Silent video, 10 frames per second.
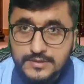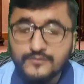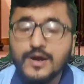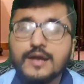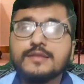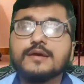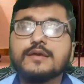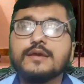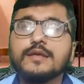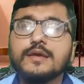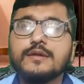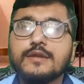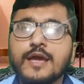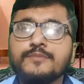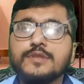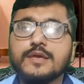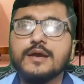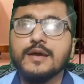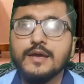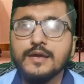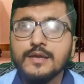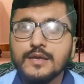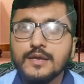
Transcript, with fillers: सोमवार तक के लिए टाइम दिया है